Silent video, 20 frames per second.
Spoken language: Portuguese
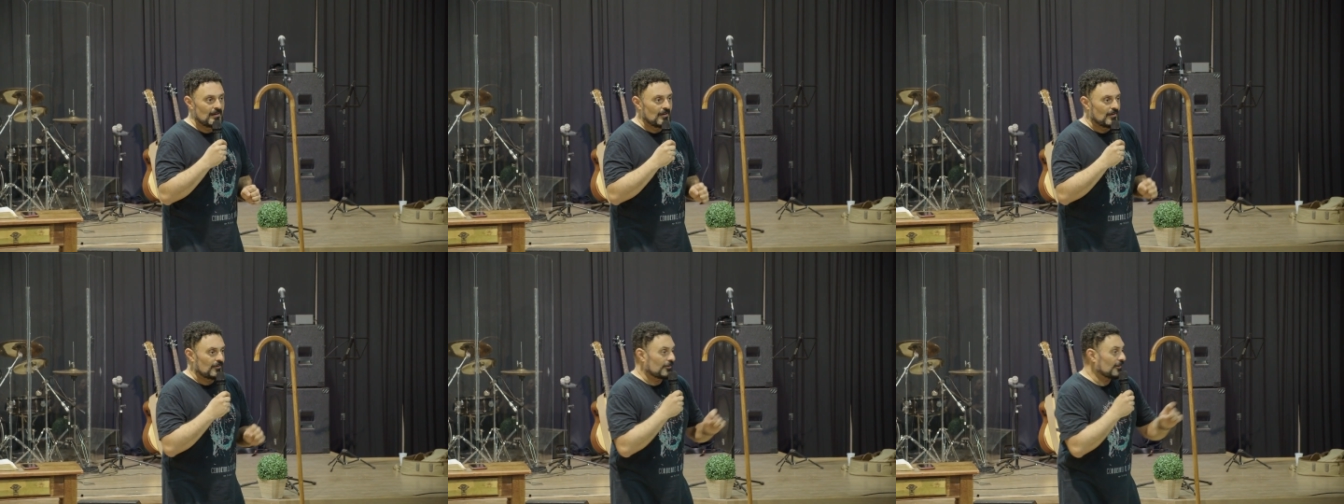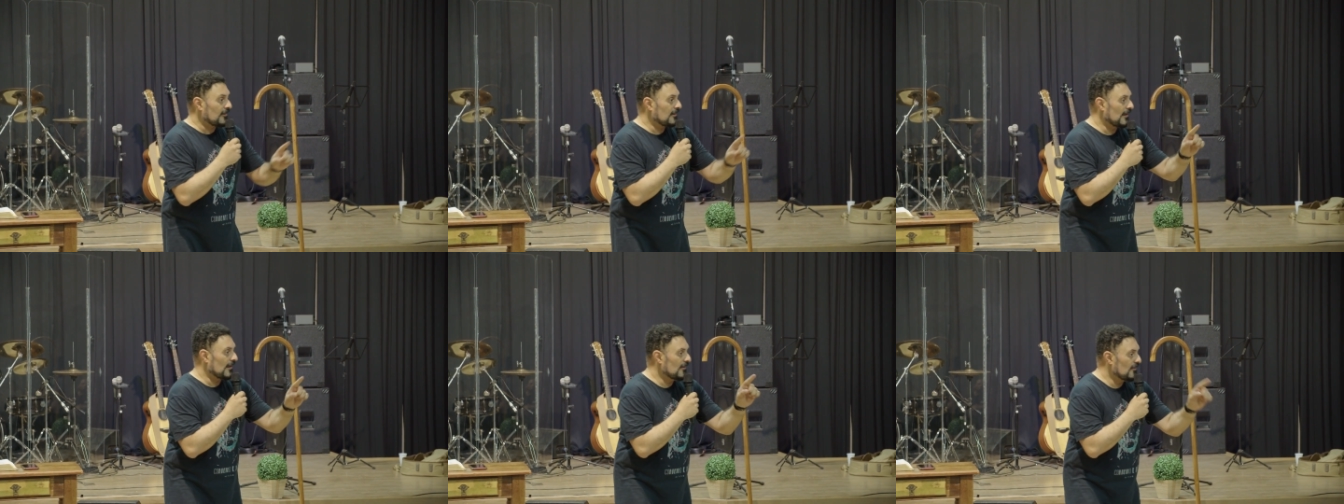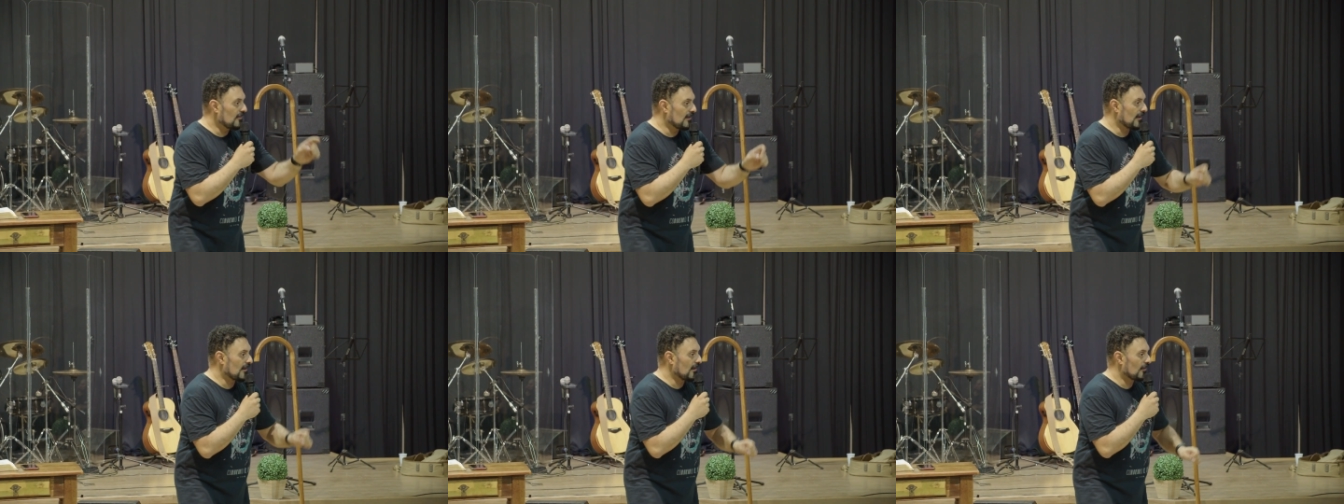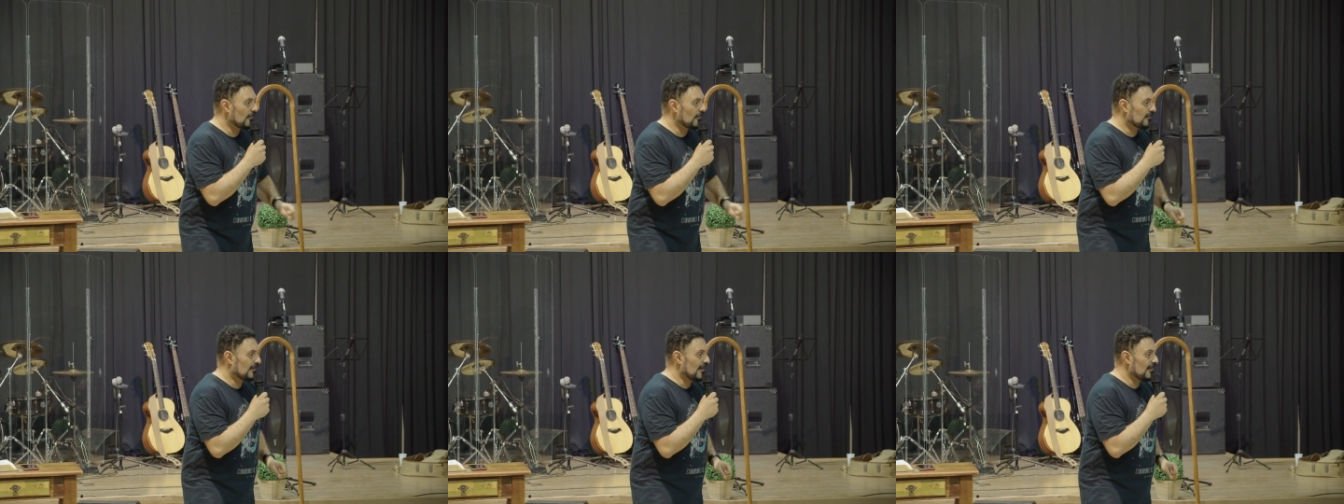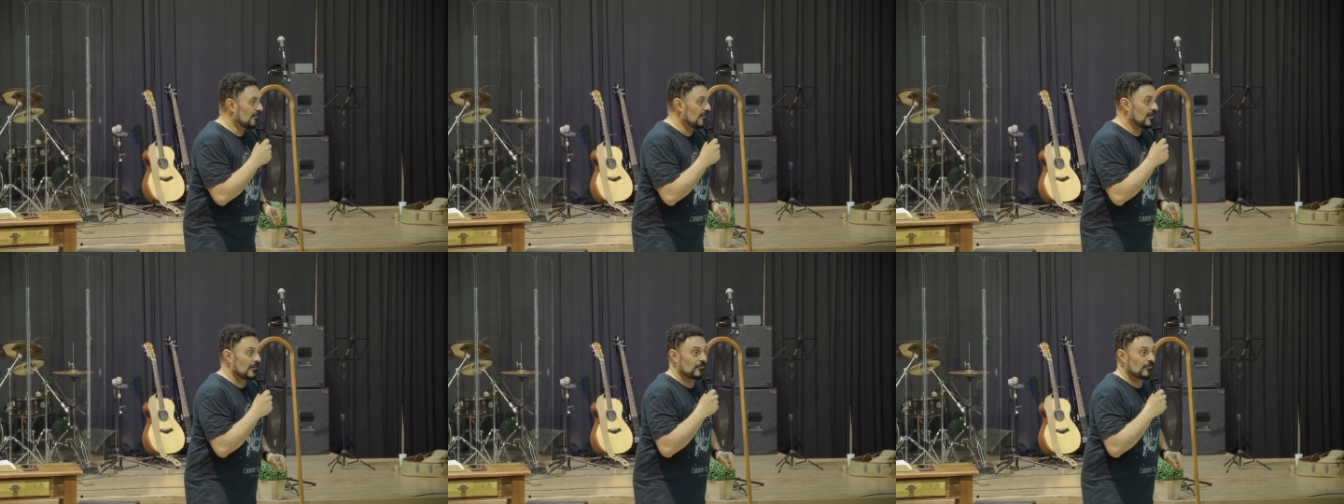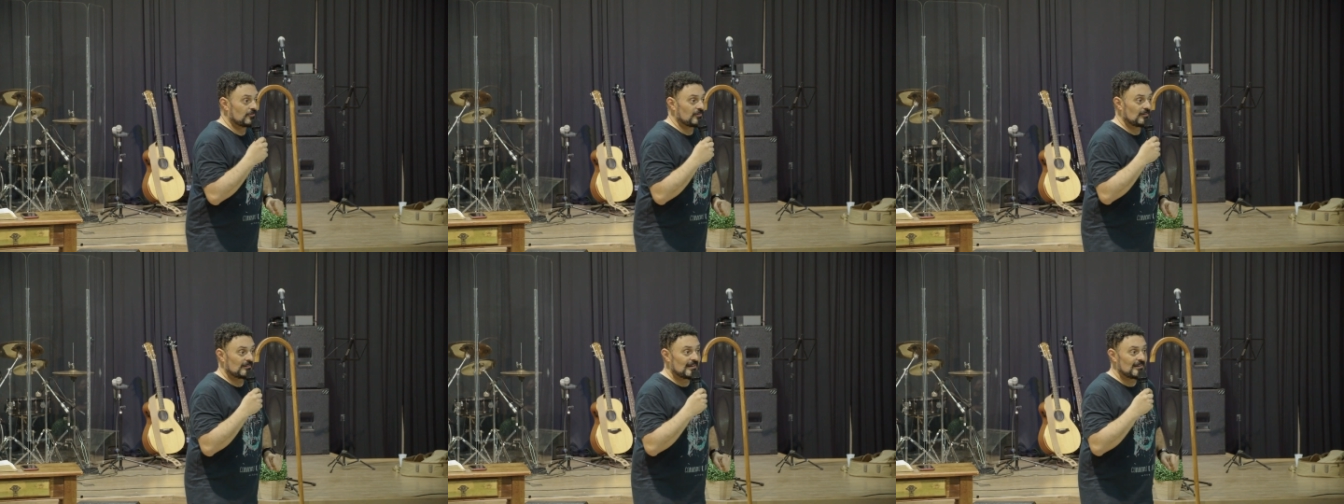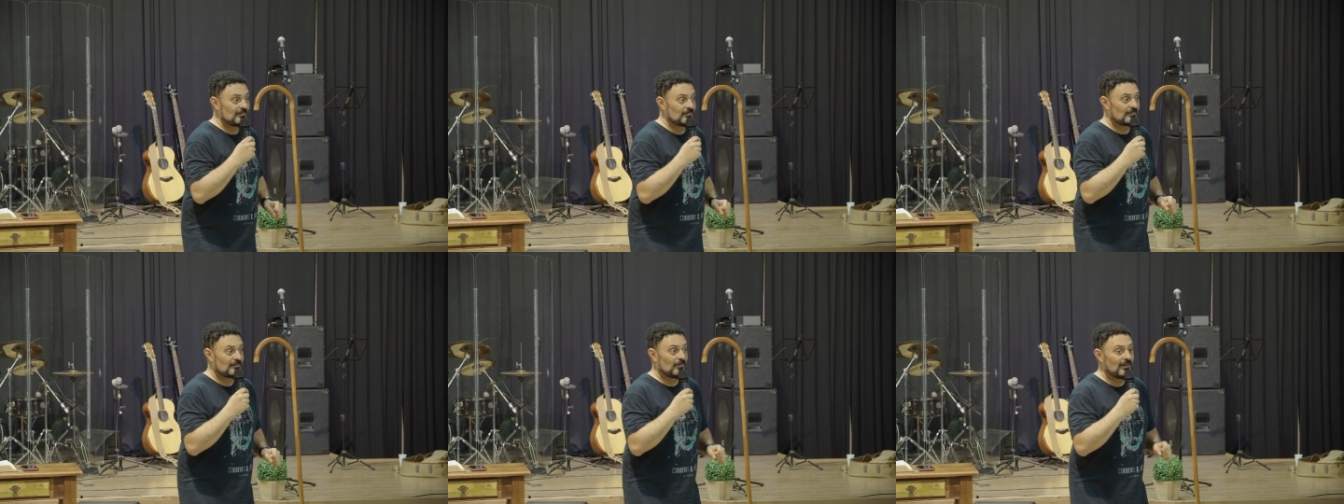Só que aí o que, é que acontece é que a
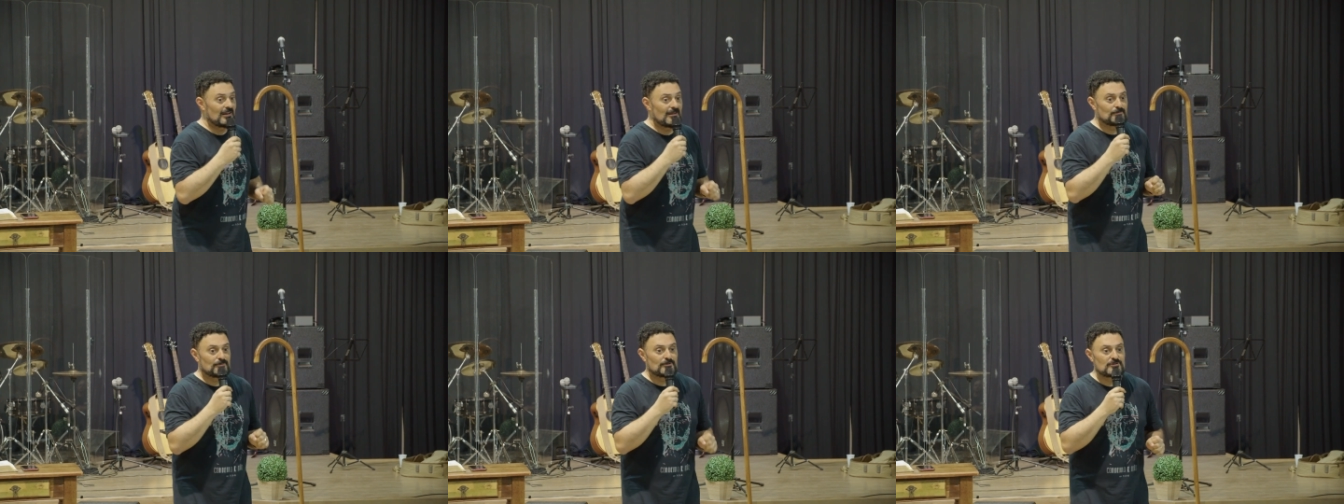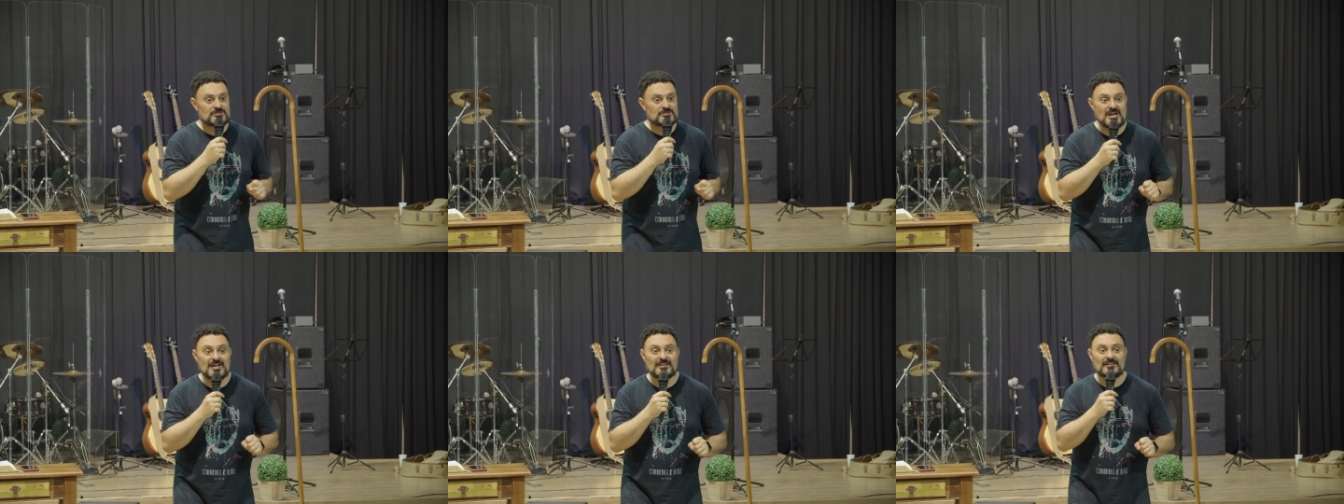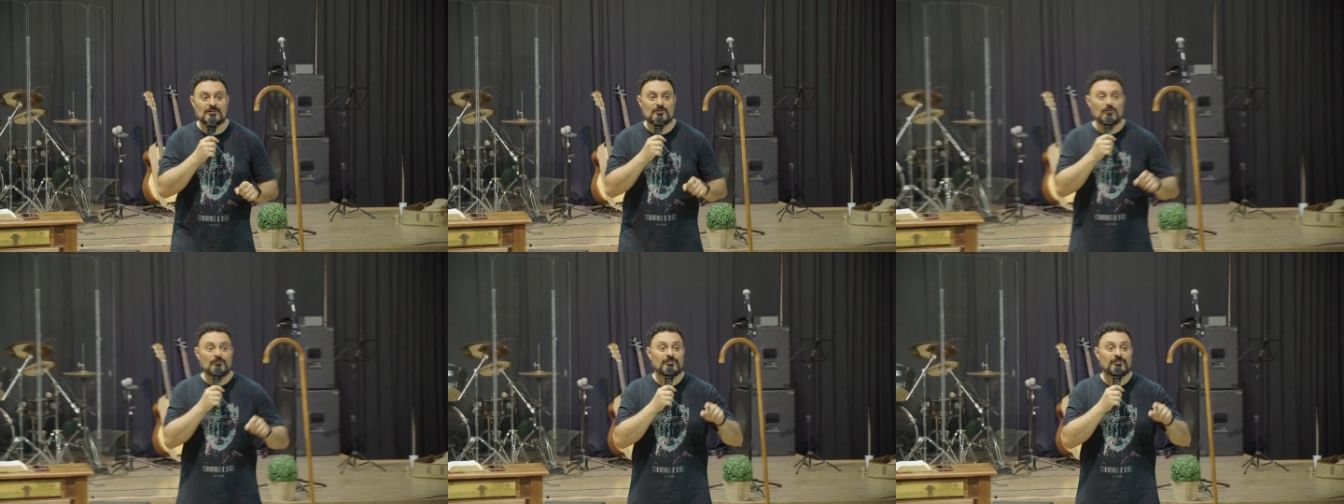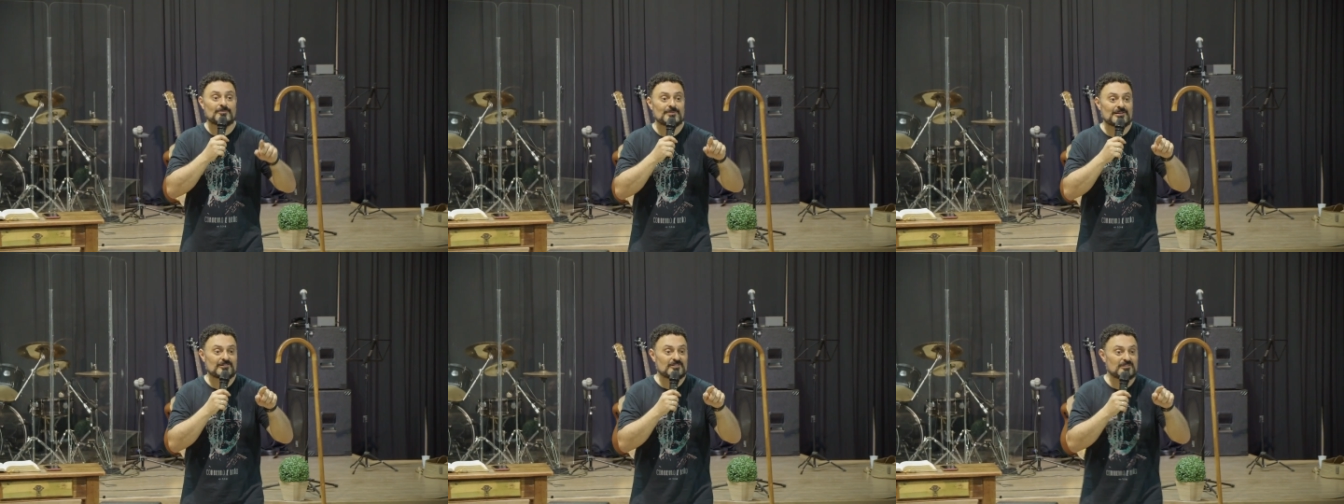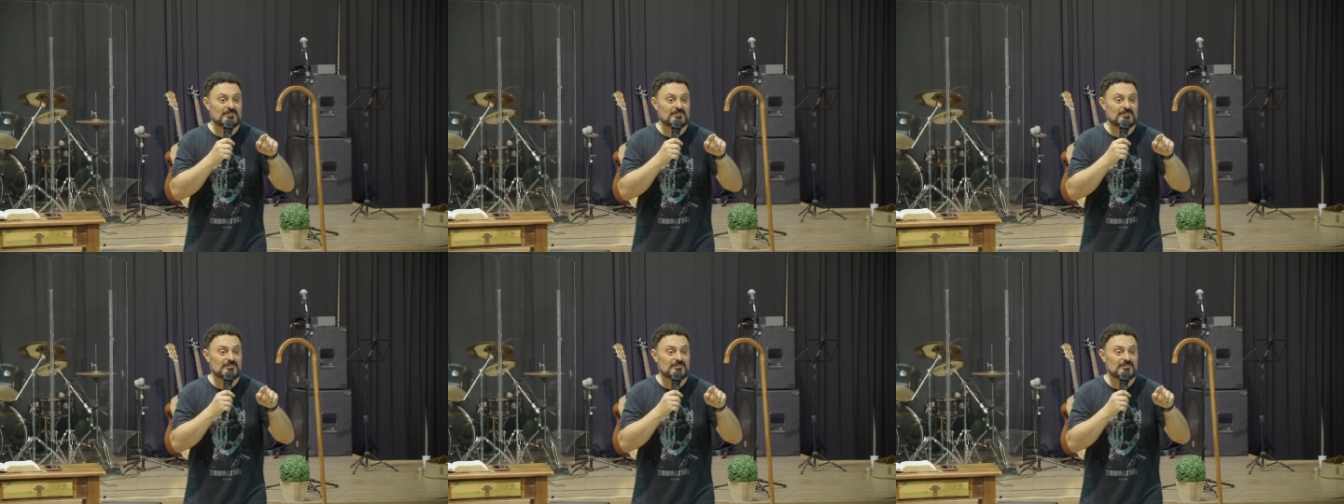sociedade, então, ela projeta conforme as